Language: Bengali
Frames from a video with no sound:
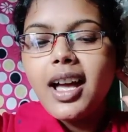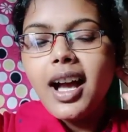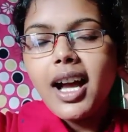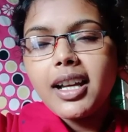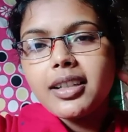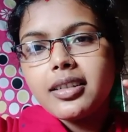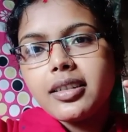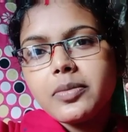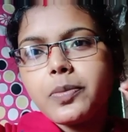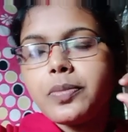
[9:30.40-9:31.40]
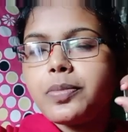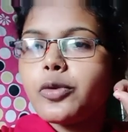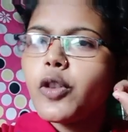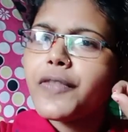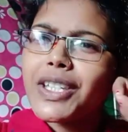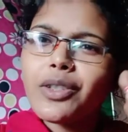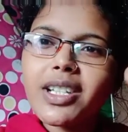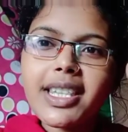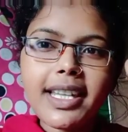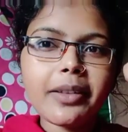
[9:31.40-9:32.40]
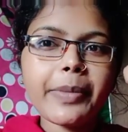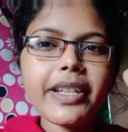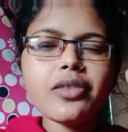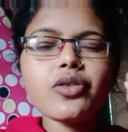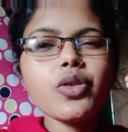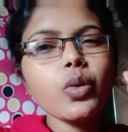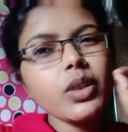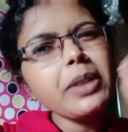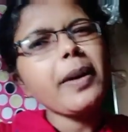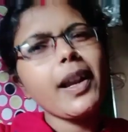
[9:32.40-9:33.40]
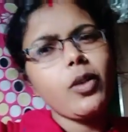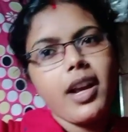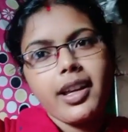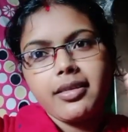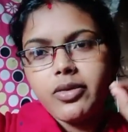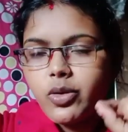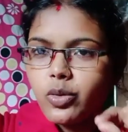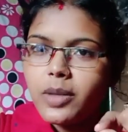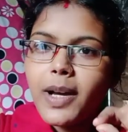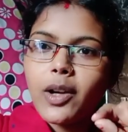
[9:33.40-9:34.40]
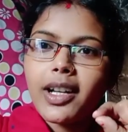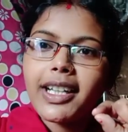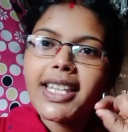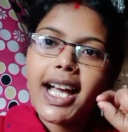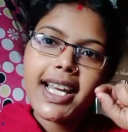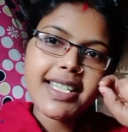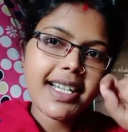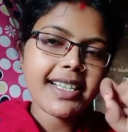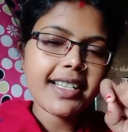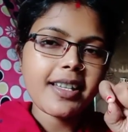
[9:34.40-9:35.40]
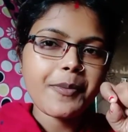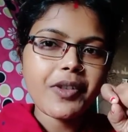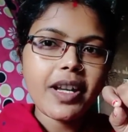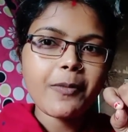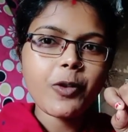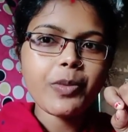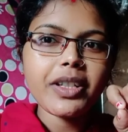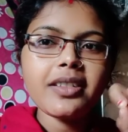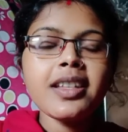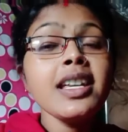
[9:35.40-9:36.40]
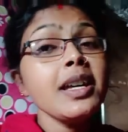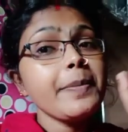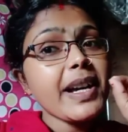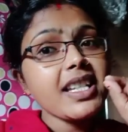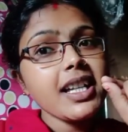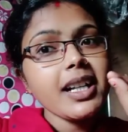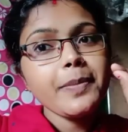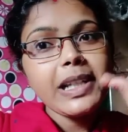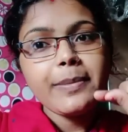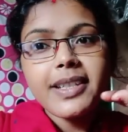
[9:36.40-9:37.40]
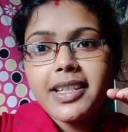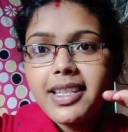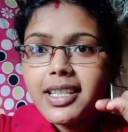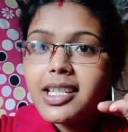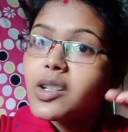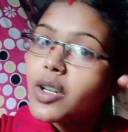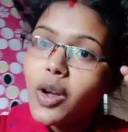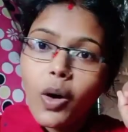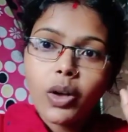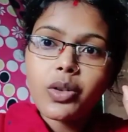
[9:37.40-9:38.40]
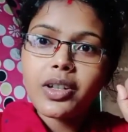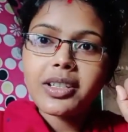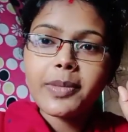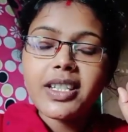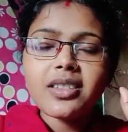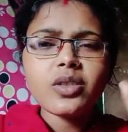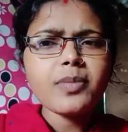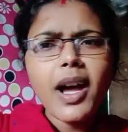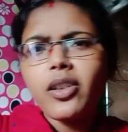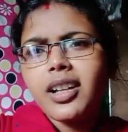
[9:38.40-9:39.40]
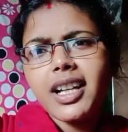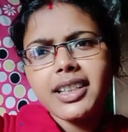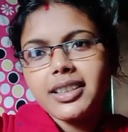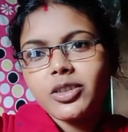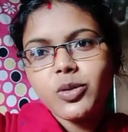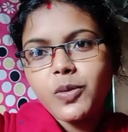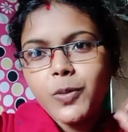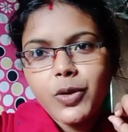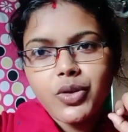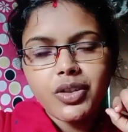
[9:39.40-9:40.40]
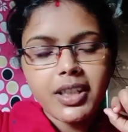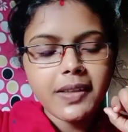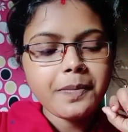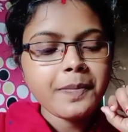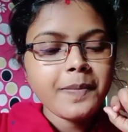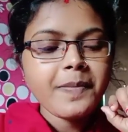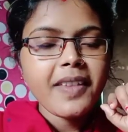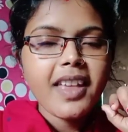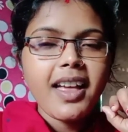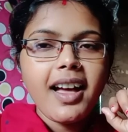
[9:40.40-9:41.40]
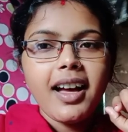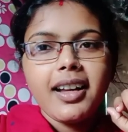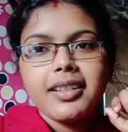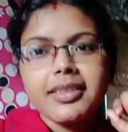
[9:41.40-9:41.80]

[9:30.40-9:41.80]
আর পুরো ভিডিওটা দেখবেন যদি ভালো লাগে যদি ভালো লাগে তাহলে চ্যানেলটা সাবস্ক্রাইব করবেন পাশে থাকা বেল বাটনে হিট করে অল করে দেবেন যদি ভালো না লাগে তার তো কোনো প্রশ্নই নেই আর